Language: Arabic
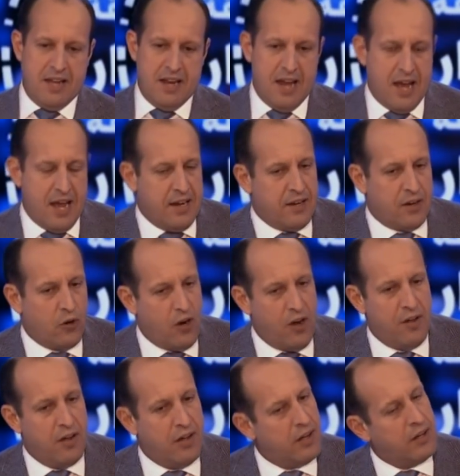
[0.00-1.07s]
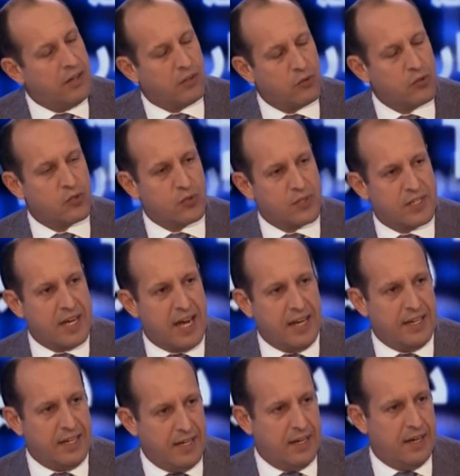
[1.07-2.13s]
لا نروح آه، الكسكس
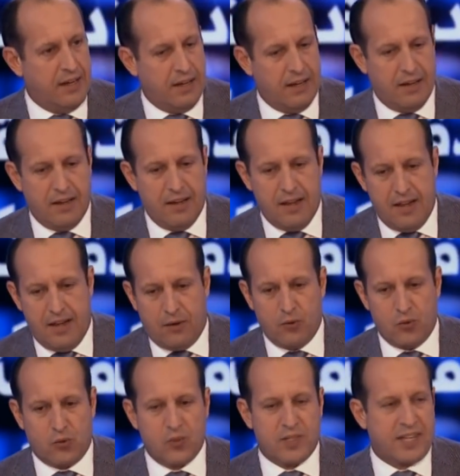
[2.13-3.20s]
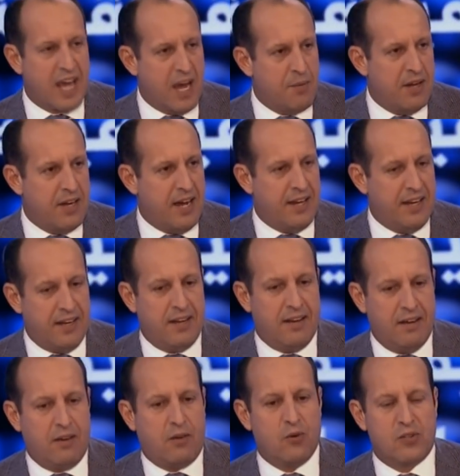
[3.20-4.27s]
يعني كسكس كامل يعني
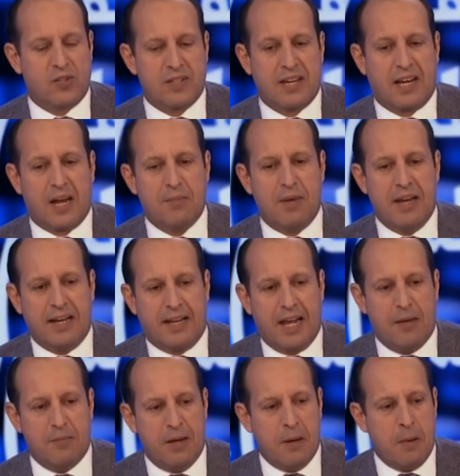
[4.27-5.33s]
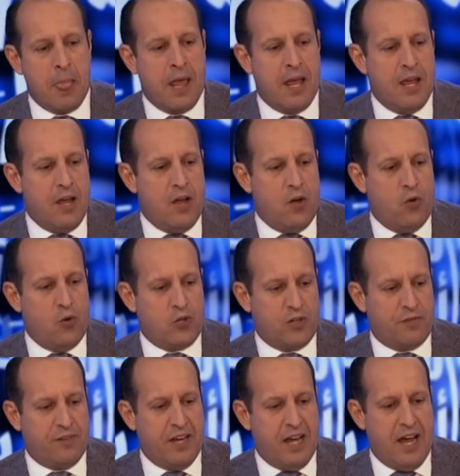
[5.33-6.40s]
كسكس القمح الكامل
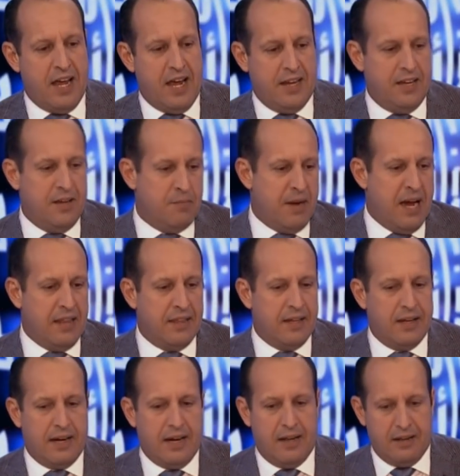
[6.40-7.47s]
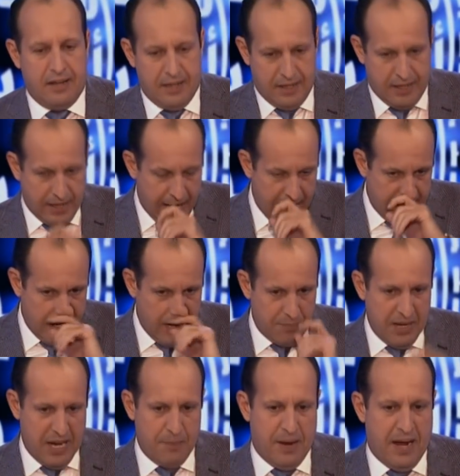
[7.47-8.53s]
وشفنا يعني من بعد راينا
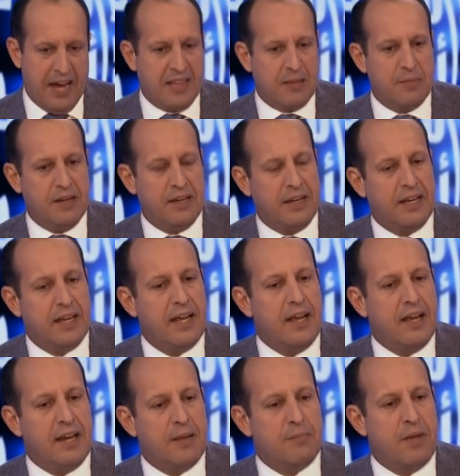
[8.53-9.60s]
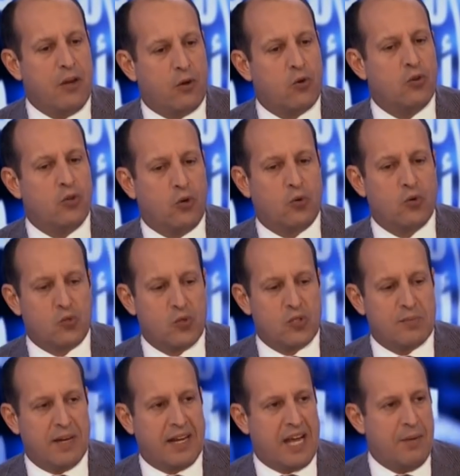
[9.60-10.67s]
بالابحاث باللي لما يكون الكسكس
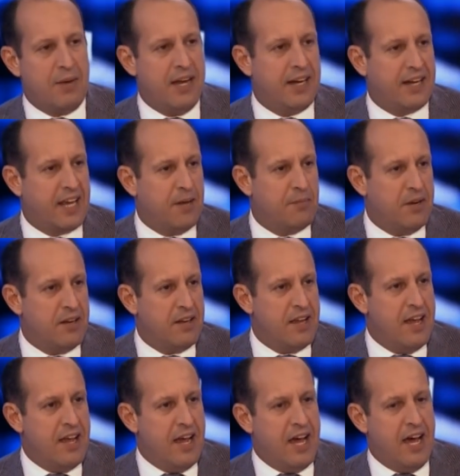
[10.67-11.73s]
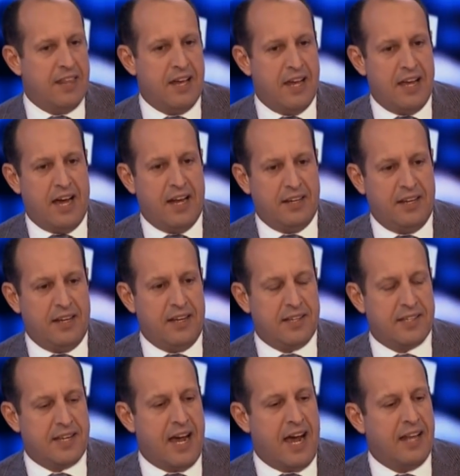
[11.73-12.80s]
بالقمح الكامل هذا يعني
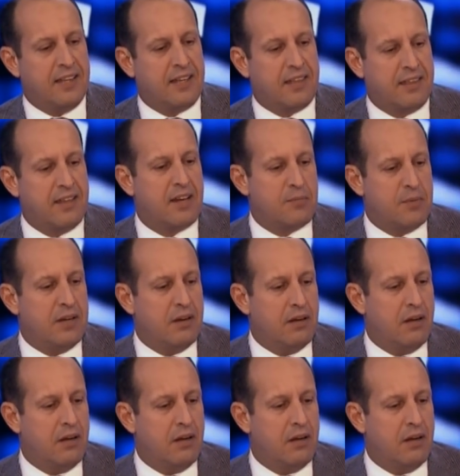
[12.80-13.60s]
يساعد كثير من